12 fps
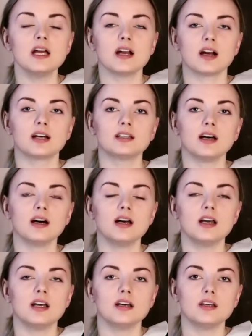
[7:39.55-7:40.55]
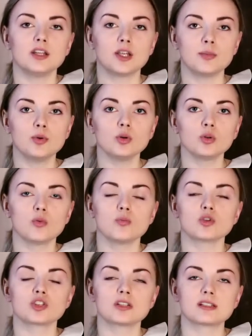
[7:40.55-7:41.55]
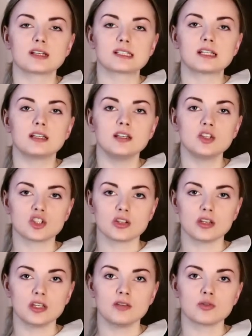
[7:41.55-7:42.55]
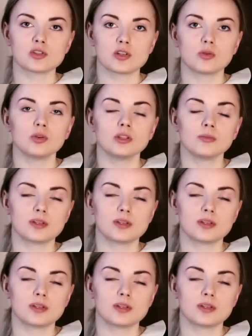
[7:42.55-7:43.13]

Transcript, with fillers: когда ребенку можно сказать лично и его законным